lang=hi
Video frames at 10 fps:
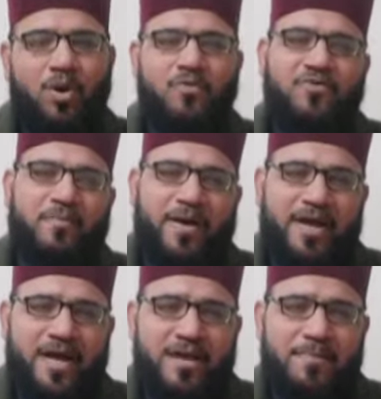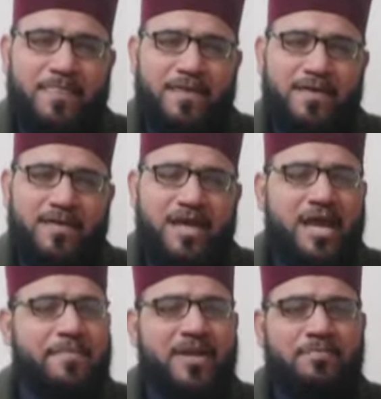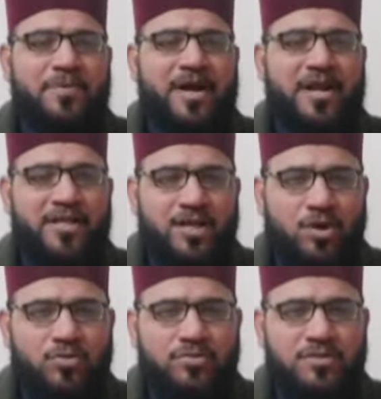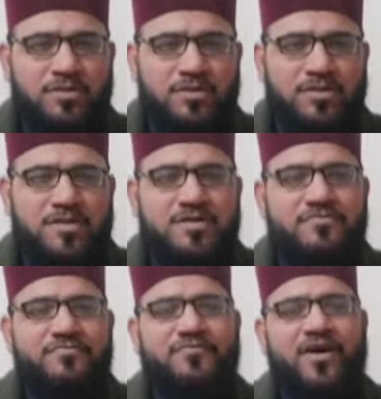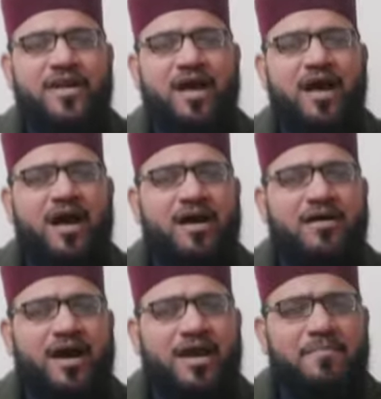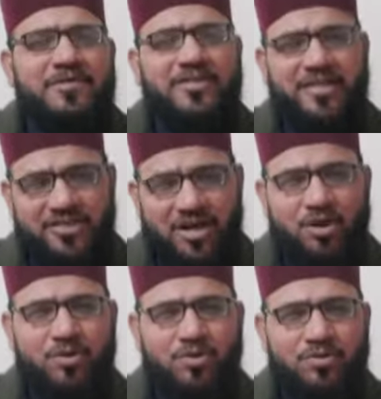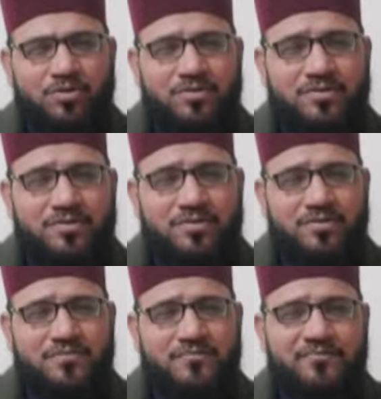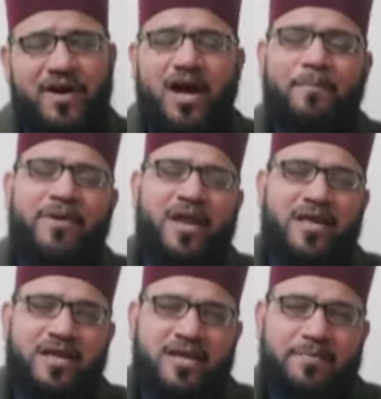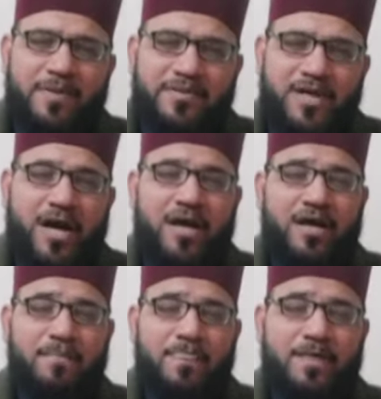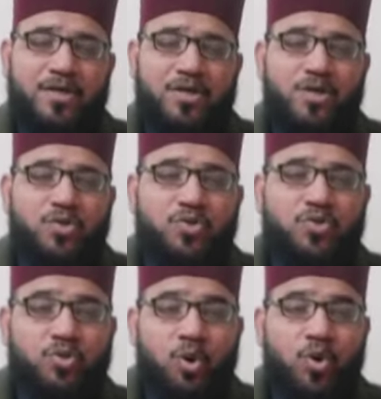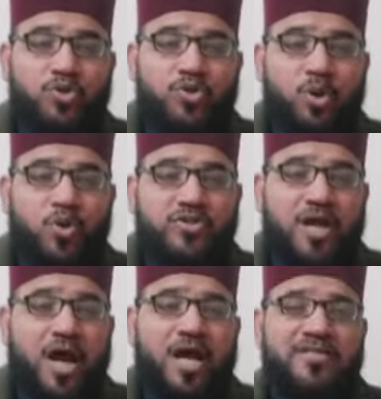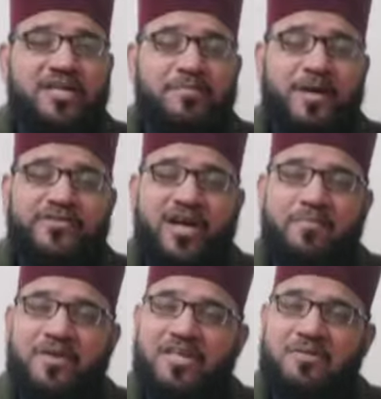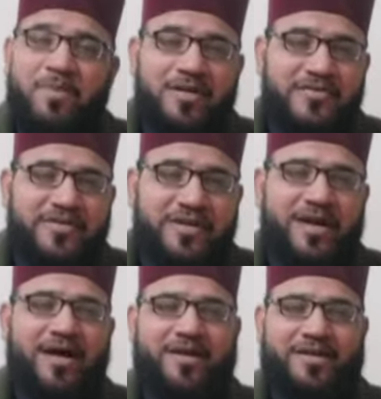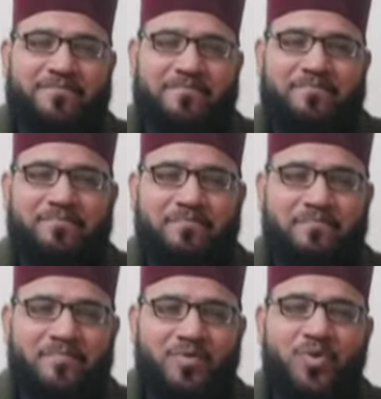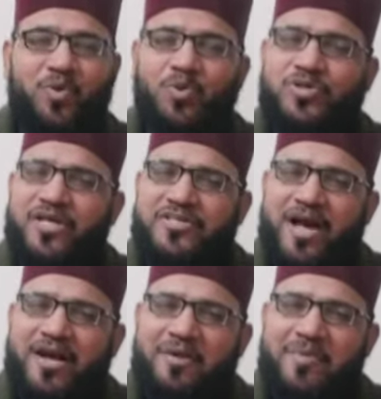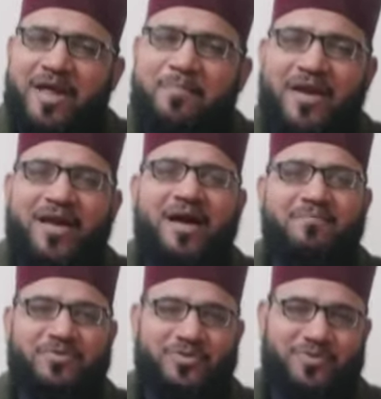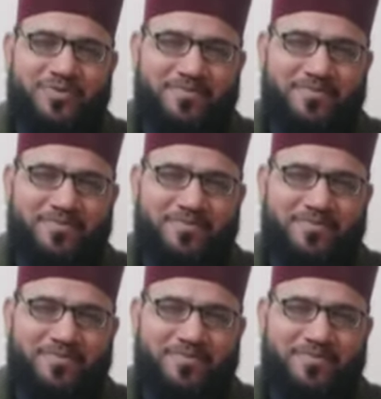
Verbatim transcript: और फरमाया कि ए मेरे प्यारे दाऊद फ़लाँ गार में चले जाओ वहाँ मेरा एक बंदा 200 साल से बैठा मेरी इबादत कर रहा है उसे जाकर मेरा पैगाम दो